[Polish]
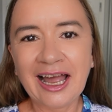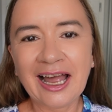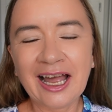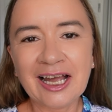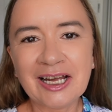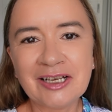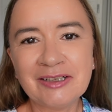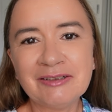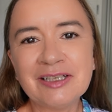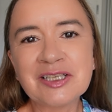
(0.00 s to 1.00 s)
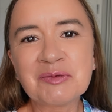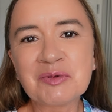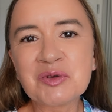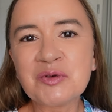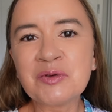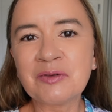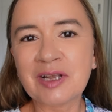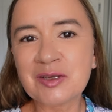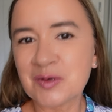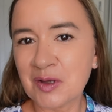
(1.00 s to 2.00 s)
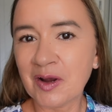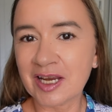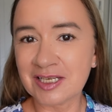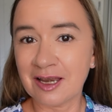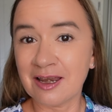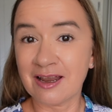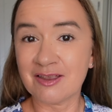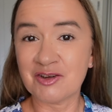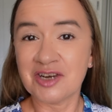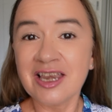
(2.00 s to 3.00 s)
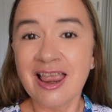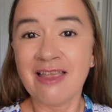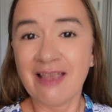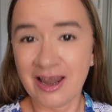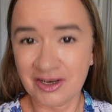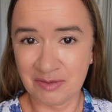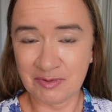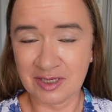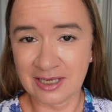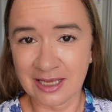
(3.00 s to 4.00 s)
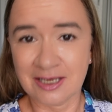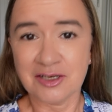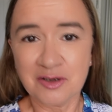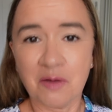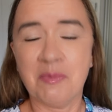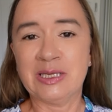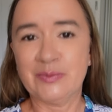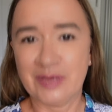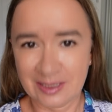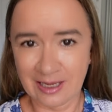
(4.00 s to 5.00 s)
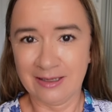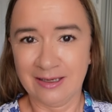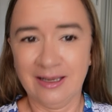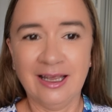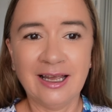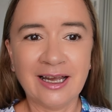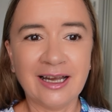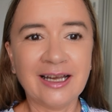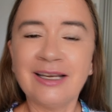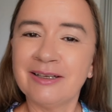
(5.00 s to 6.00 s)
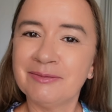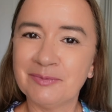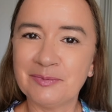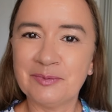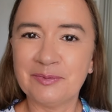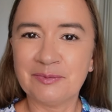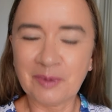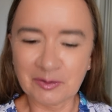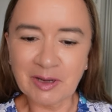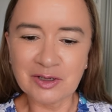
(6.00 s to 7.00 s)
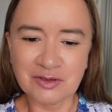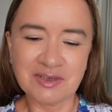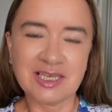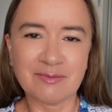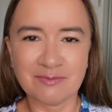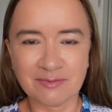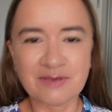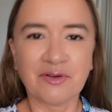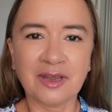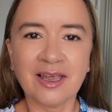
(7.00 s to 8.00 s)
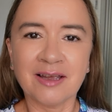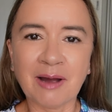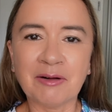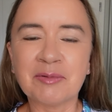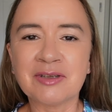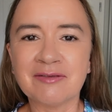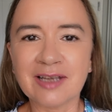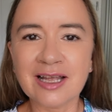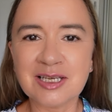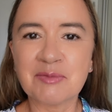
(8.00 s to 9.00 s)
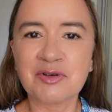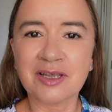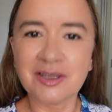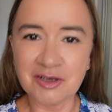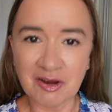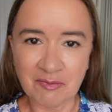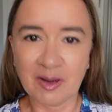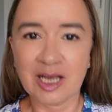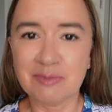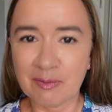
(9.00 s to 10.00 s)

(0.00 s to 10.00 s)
A jest to po prostu francuskie określenie na to, że nie należy przesadzać, no bez przesady bo ma oczywiście tam swoje małe modyfikacje, można też nie wpychać